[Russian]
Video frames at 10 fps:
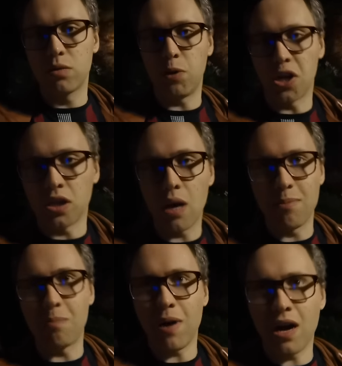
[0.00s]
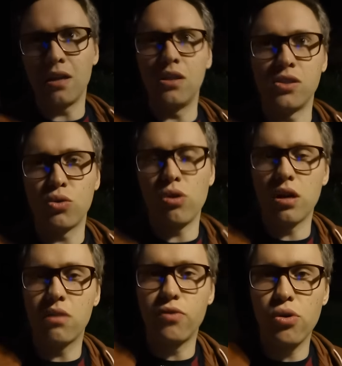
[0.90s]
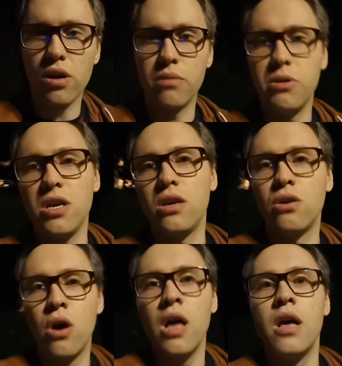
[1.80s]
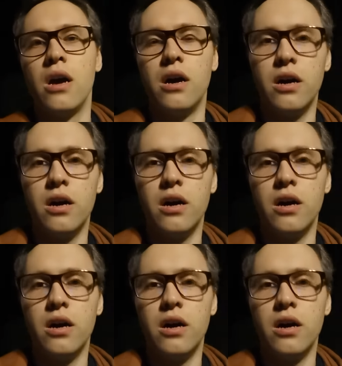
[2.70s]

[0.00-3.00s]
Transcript: Сплошная пропаганда из ролика в ролик, мы ее э,